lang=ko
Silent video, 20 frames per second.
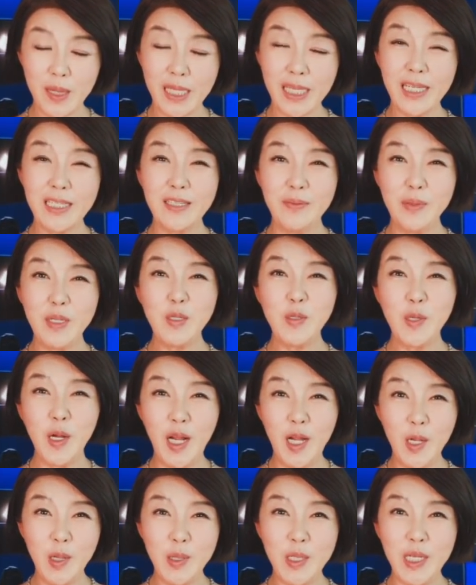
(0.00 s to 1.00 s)
그래서 미국
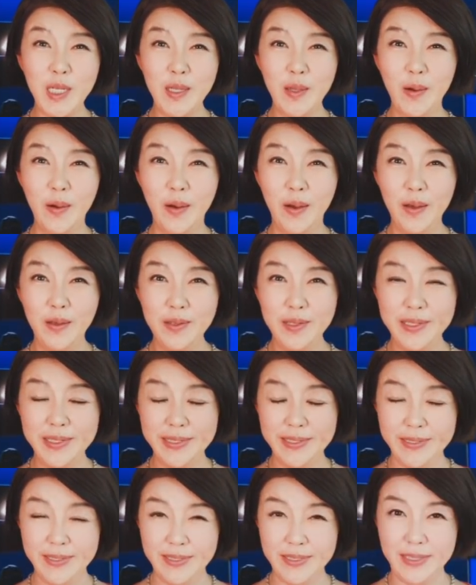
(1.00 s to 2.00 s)
언론들도
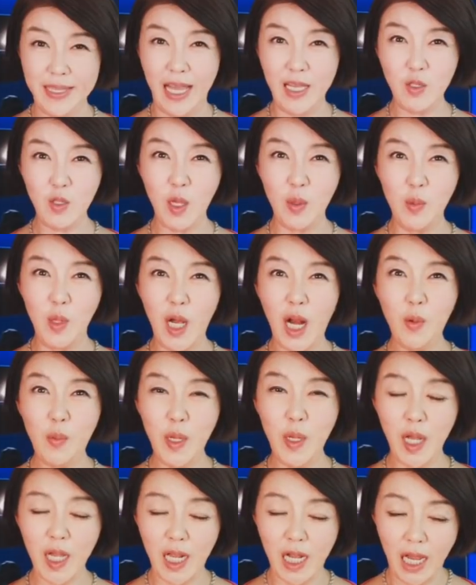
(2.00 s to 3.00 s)
나중에 뭐라고
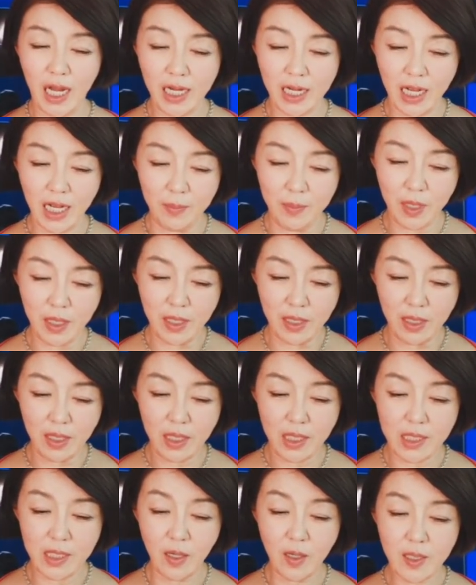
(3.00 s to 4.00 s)
평가를 하는가 하면
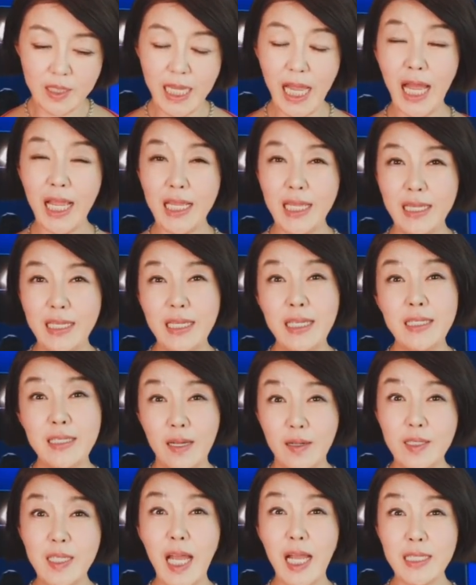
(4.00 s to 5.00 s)
정상인의
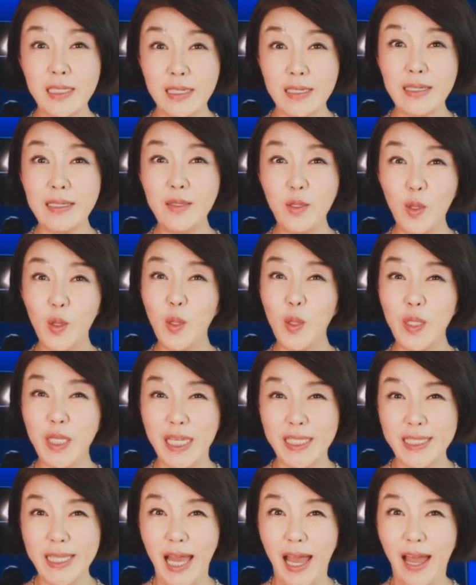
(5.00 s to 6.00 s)
정상적인
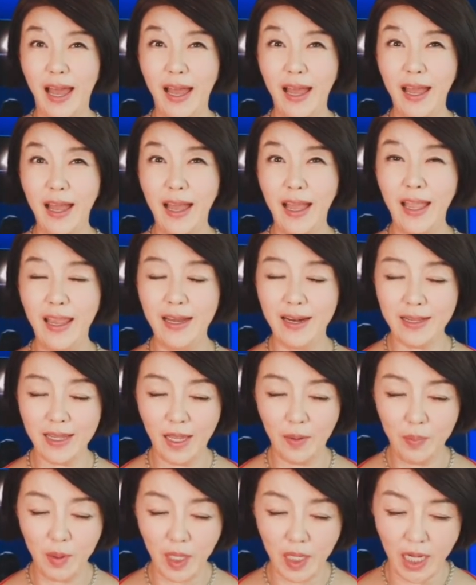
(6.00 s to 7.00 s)
토론이었다.
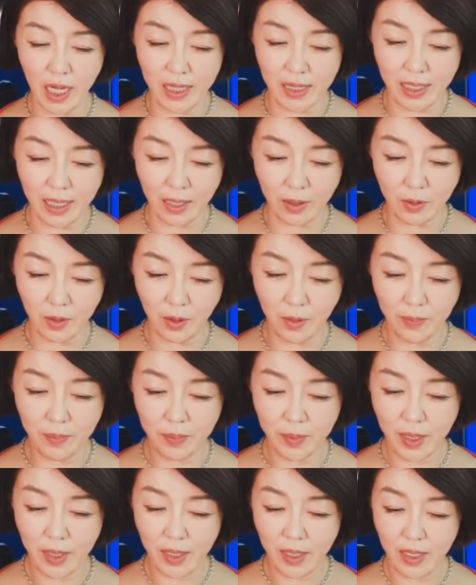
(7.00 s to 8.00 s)
이렇게 평가하더라고요.
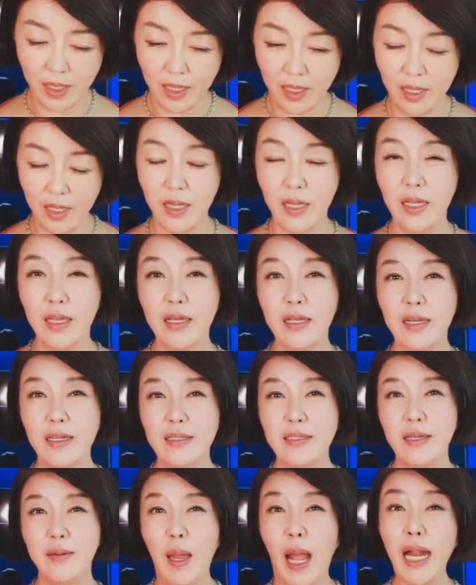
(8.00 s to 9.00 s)

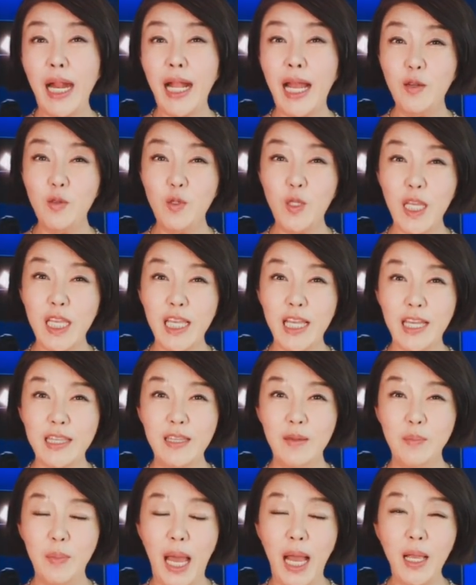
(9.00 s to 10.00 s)
그래서 말가루 채기
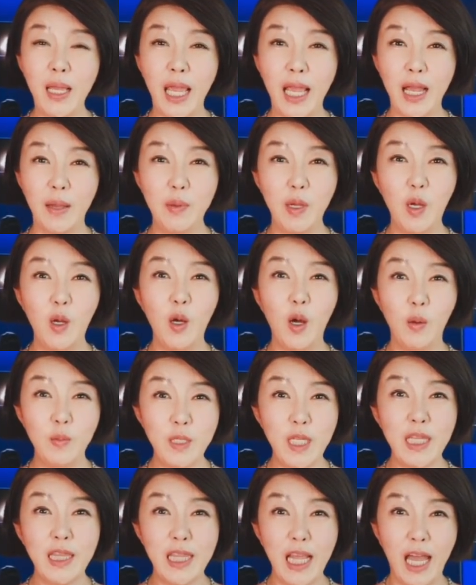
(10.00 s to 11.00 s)
같은 방해가 별로
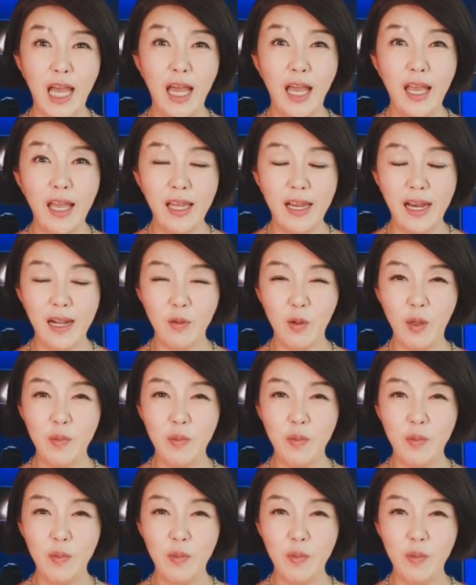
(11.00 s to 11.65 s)
없었다라고